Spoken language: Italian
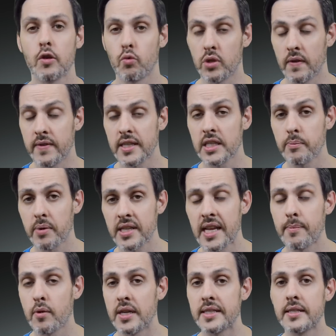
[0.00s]
Tuttavia, se
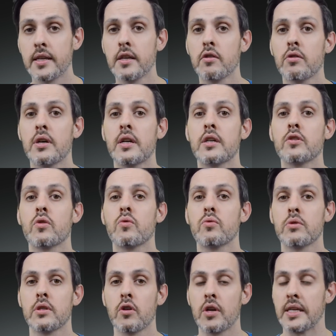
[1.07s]
prendiamo le singole
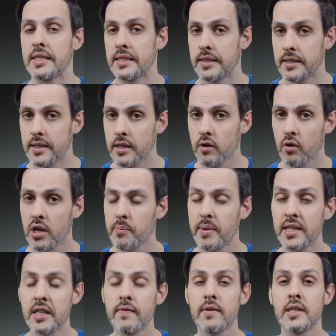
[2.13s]
risoluzioni
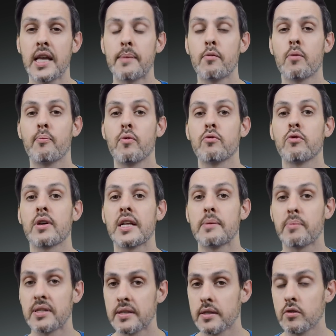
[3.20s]
singolarmente, vediamo appunto che le
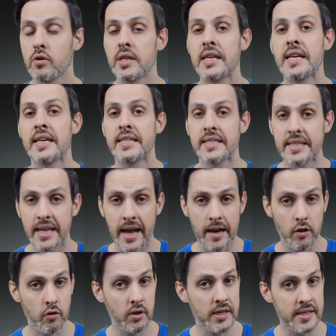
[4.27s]
prestazioni
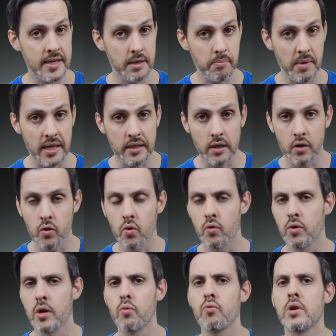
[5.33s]
scalano linearmente
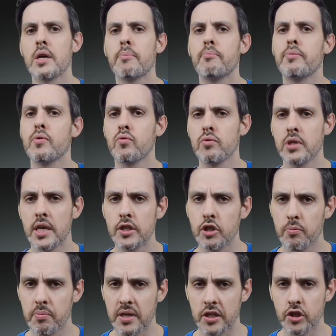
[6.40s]
con un più
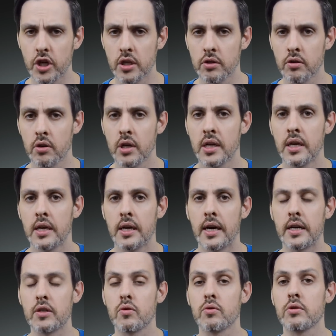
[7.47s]
10%
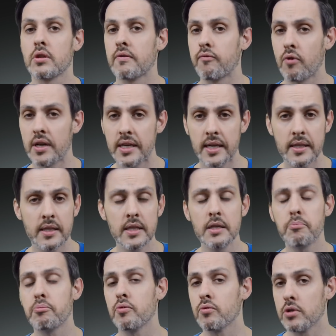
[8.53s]
a risoluzione Full
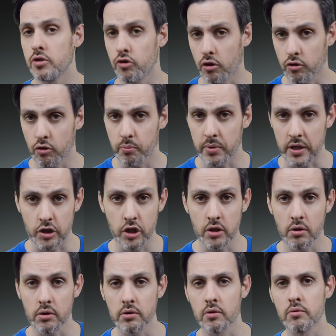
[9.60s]
HD, più
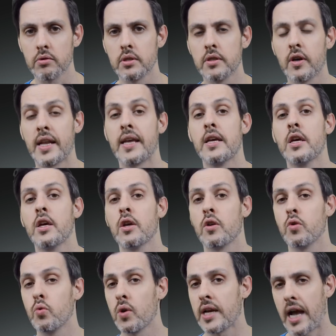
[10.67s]
18% a risoluzione
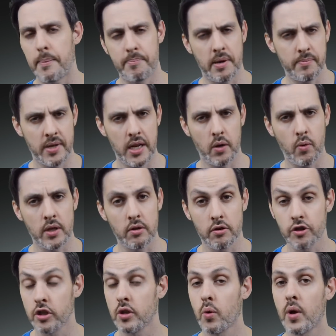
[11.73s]
2K
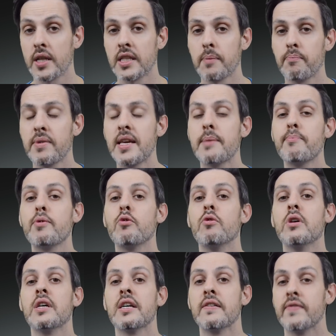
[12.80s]
1440p e
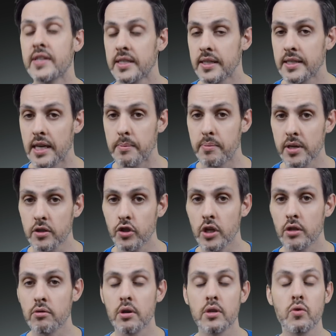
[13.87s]
più
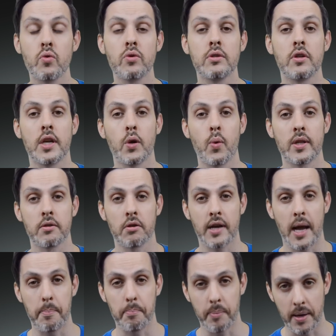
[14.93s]
26% risoluzione
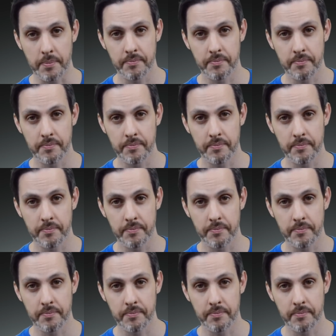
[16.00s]
4K.